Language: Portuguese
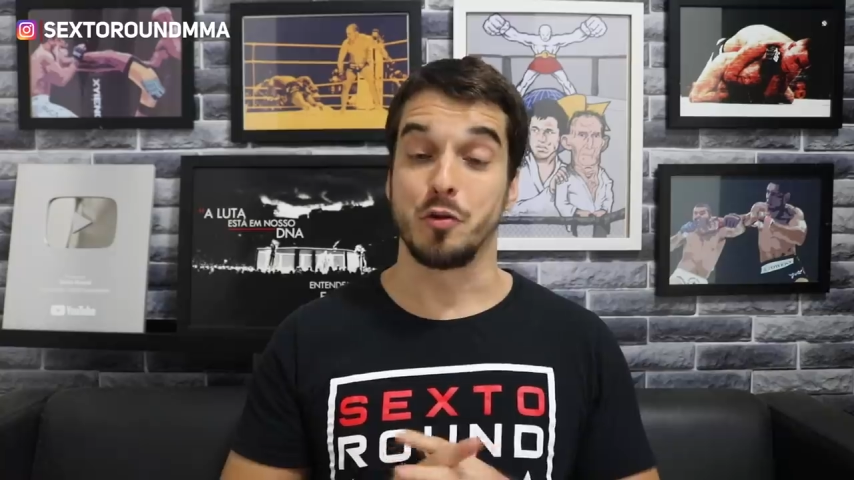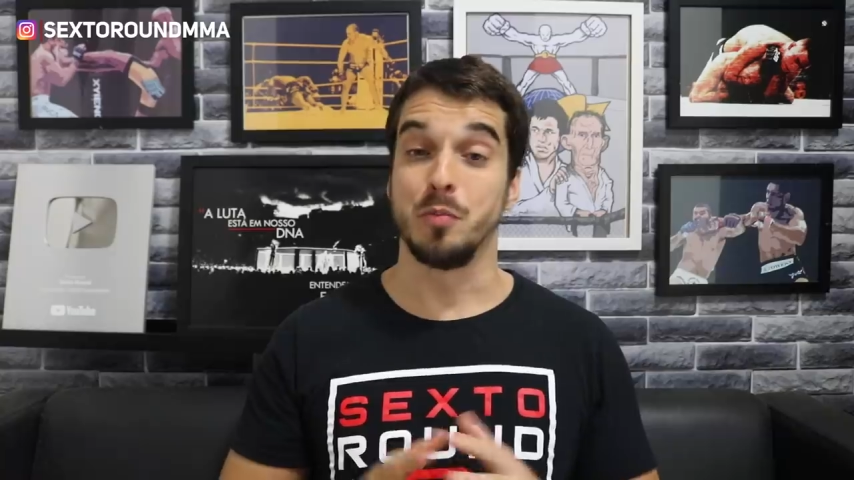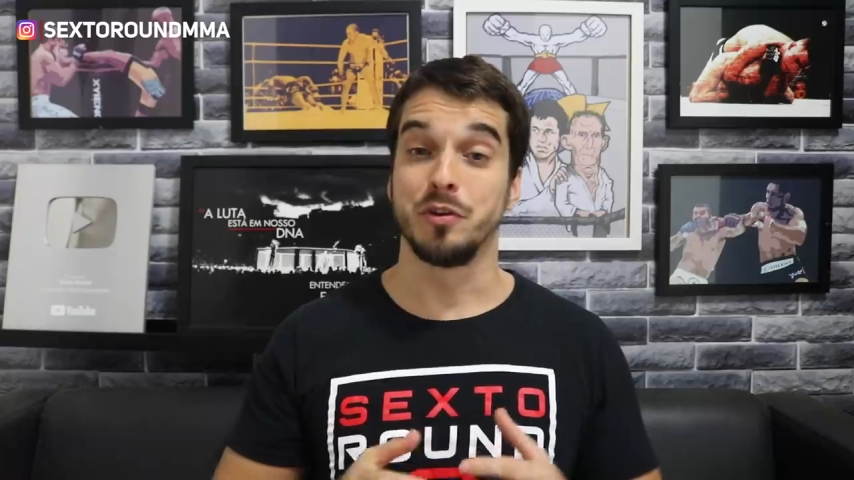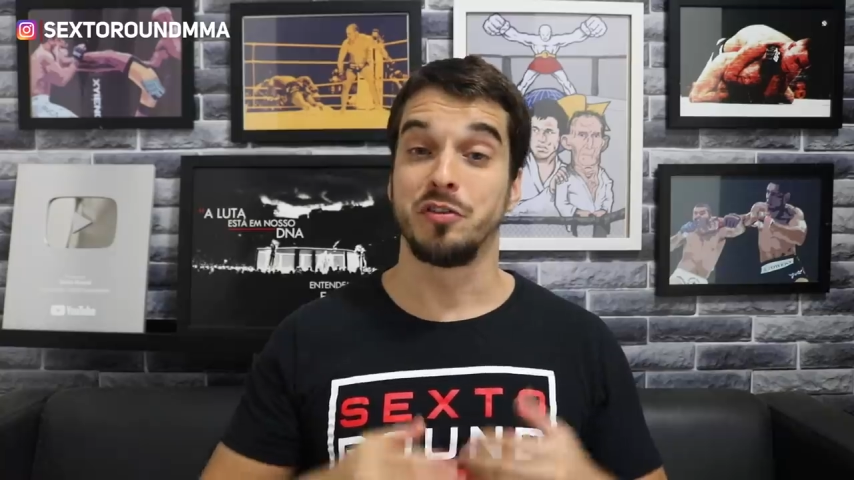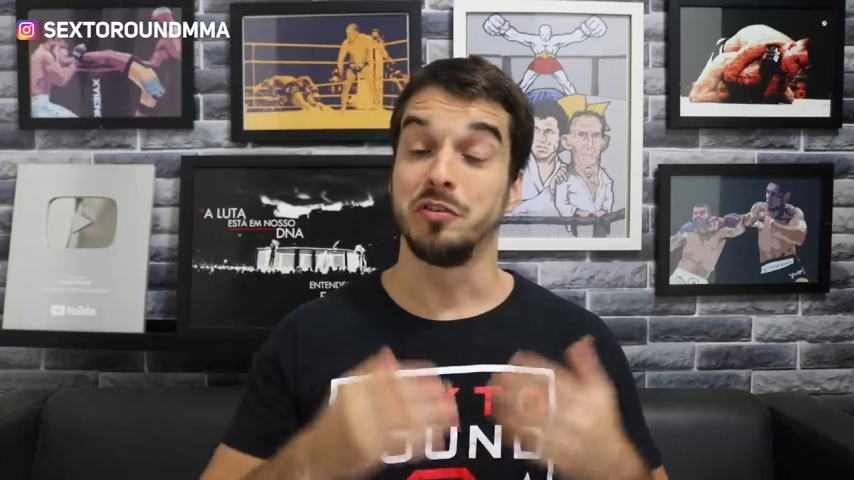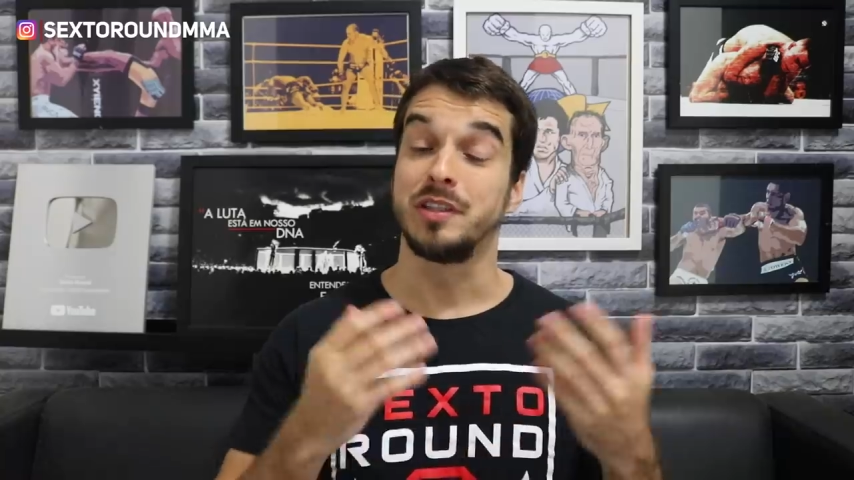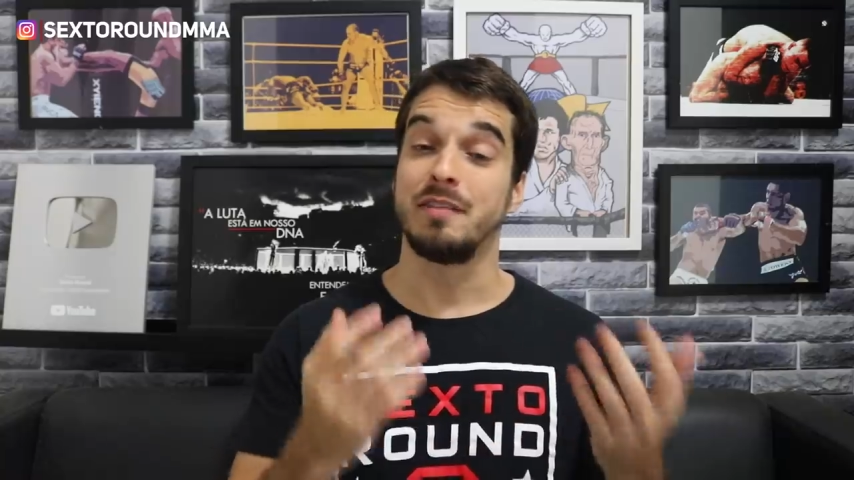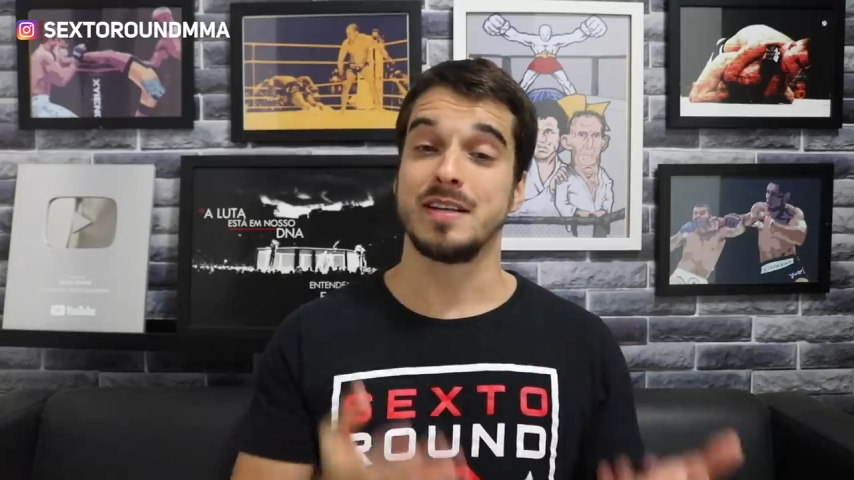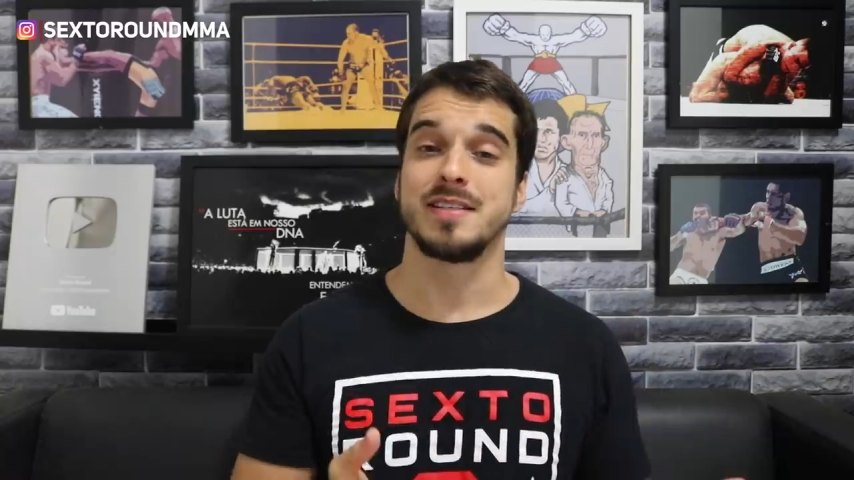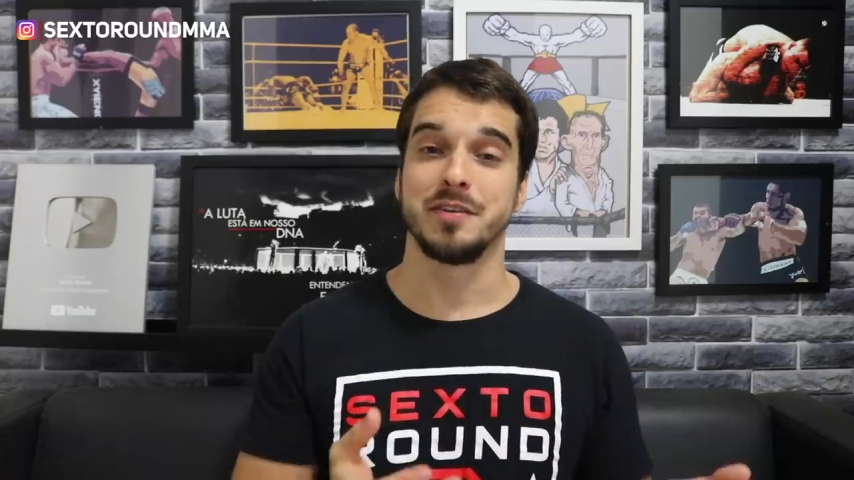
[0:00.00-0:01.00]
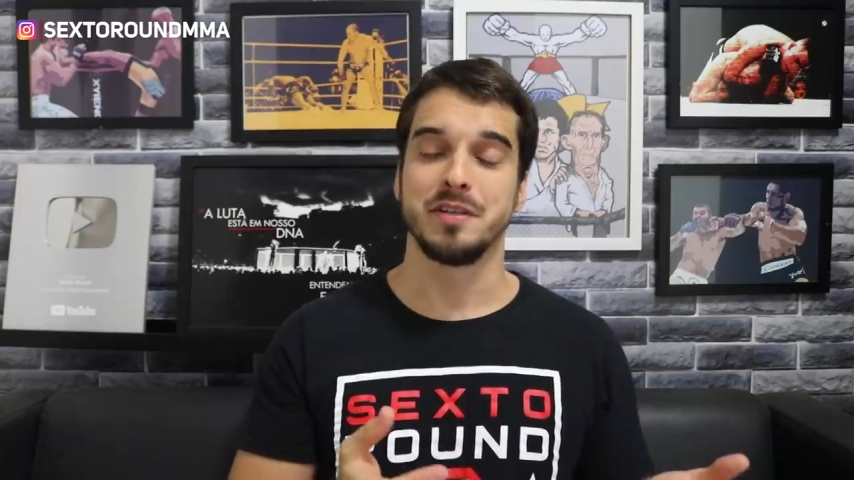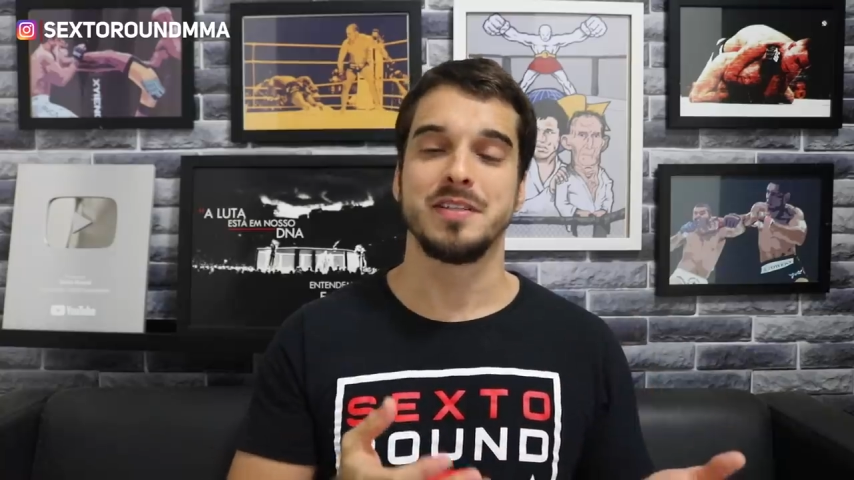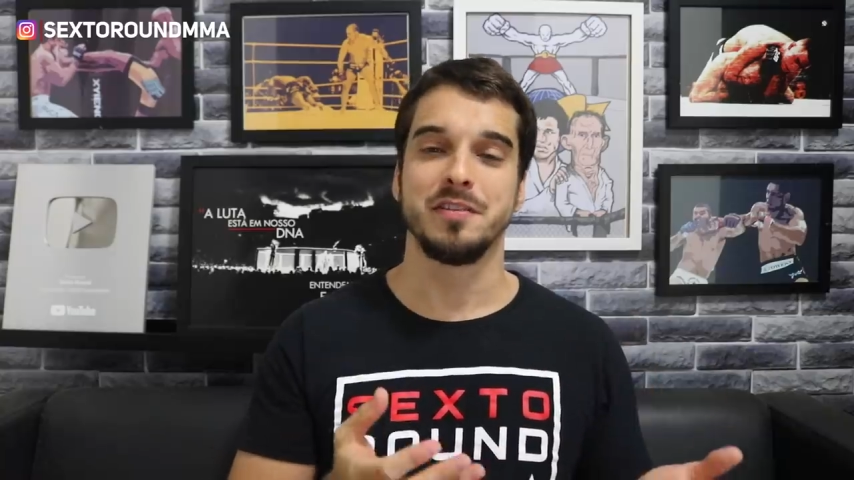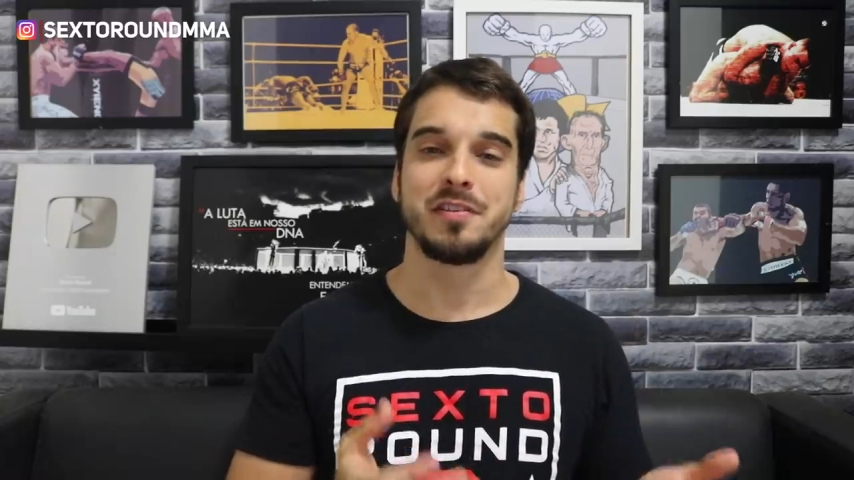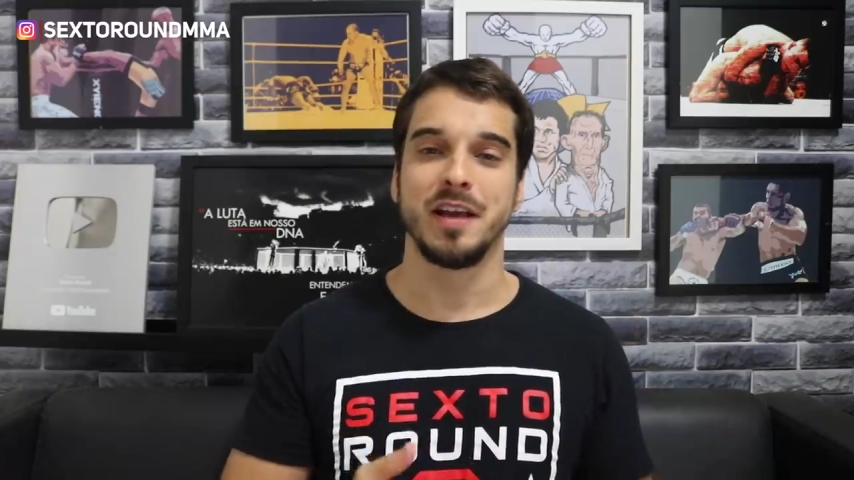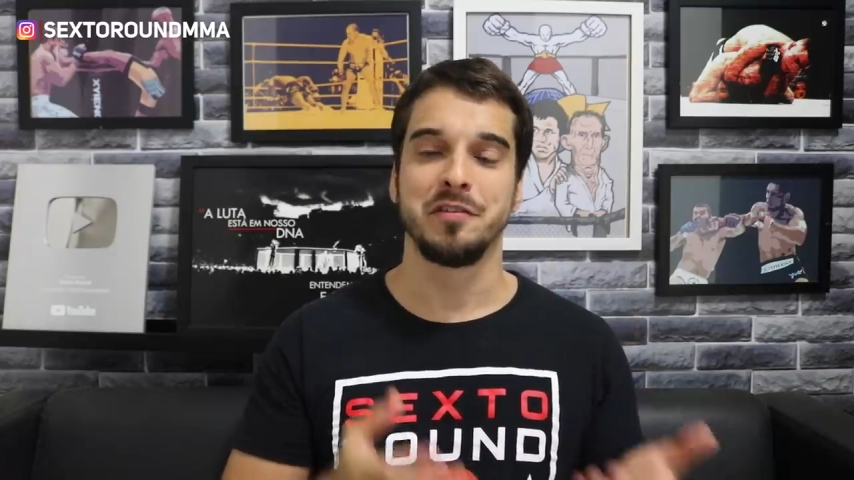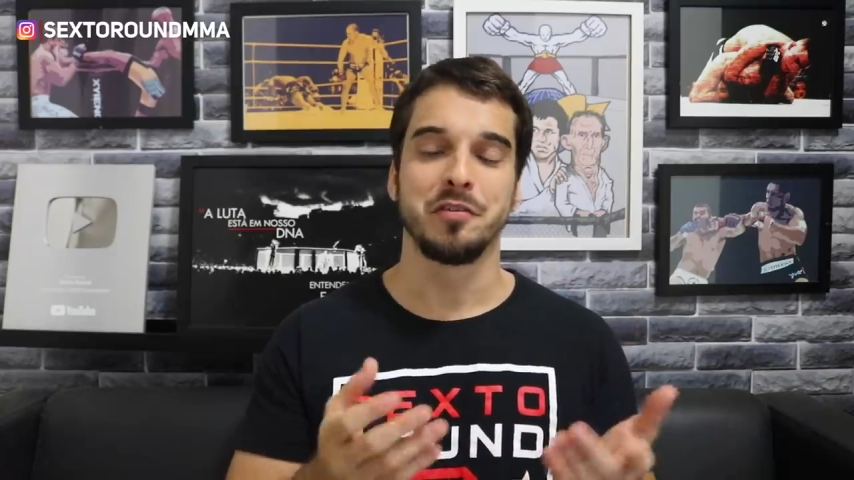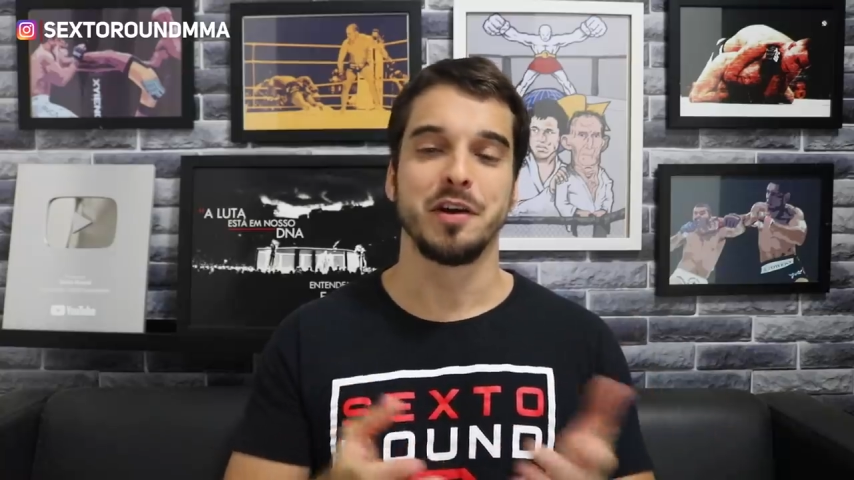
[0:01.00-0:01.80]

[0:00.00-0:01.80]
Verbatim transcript: E como o Till estava sendo insistente,